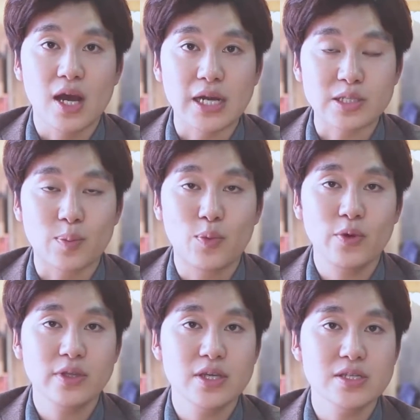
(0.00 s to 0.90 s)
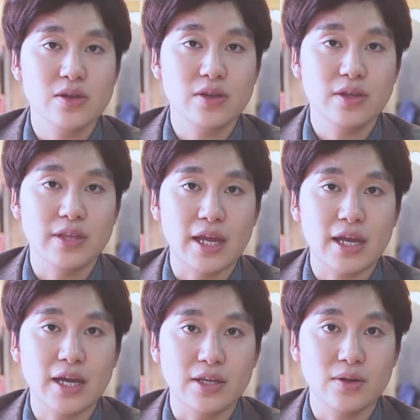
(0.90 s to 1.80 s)
아, 저 포인트에서는
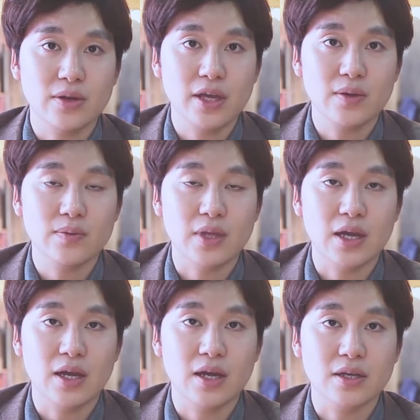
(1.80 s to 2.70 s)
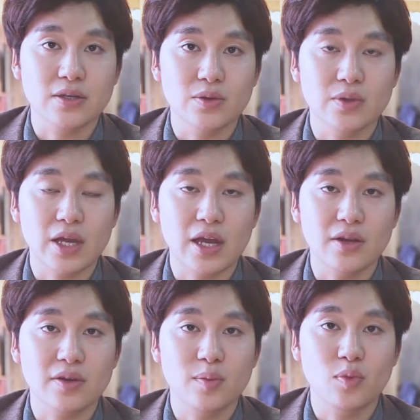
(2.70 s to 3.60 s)
내가 이렇게 했구나. 그리고 내가
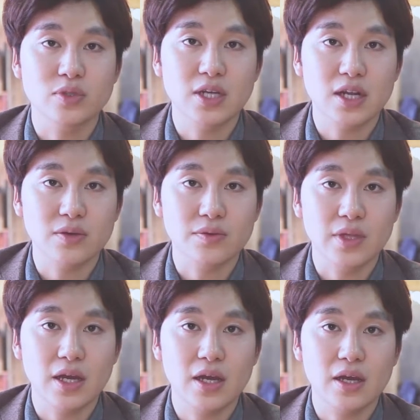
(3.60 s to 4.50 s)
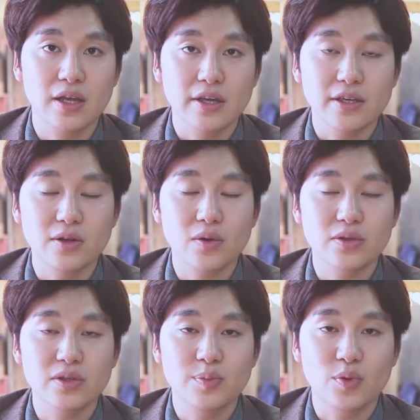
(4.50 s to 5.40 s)
이런 게 모자랐구나. 이런
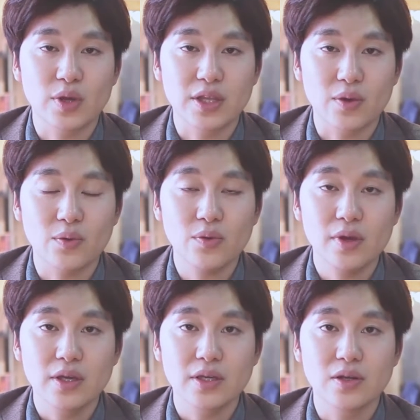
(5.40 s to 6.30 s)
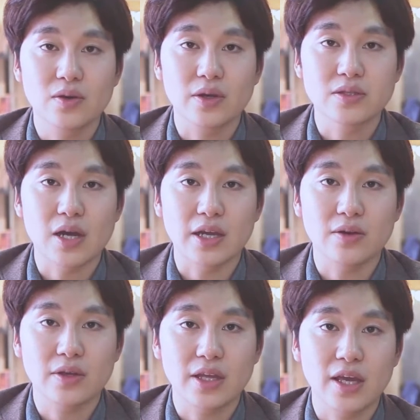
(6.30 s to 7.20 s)
것들을 보게 되고, 이런 거에서, 아,
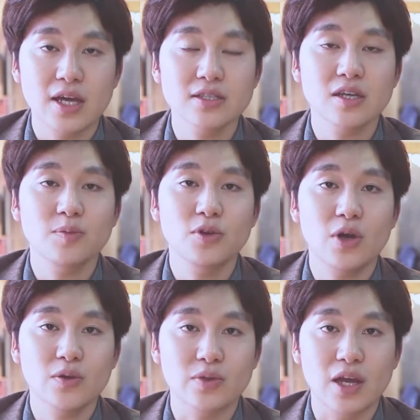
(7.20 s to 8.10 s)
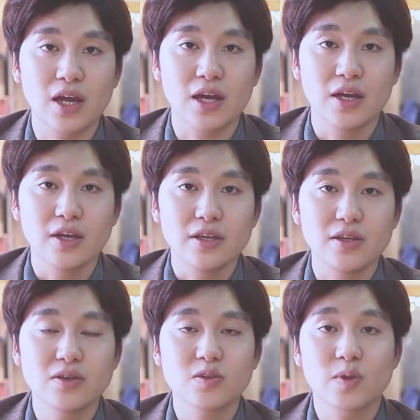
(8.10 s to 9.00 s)
이런 게 내가 향상이 필요하구나.
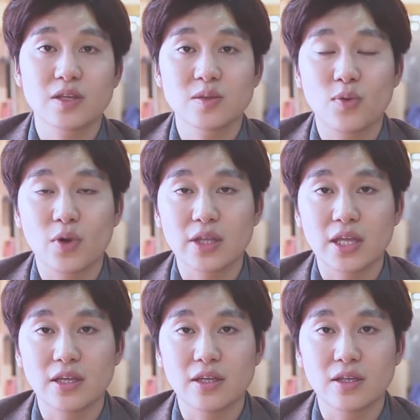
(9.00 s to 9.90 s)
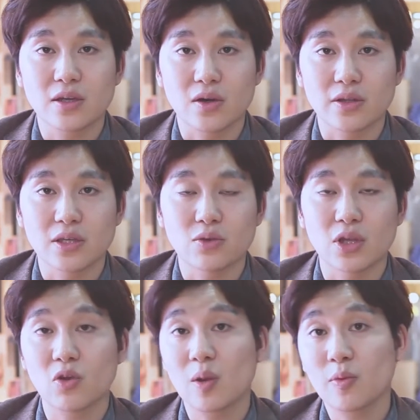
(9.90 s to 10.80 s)
이런 점에 대해서 보게 되는 것, 이
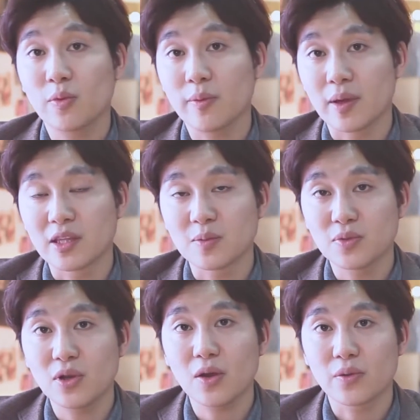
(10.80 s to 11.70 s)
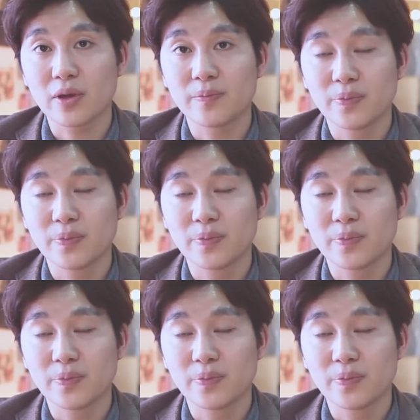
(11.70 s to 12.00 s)
되돌아봄이 반드시 필요하고요.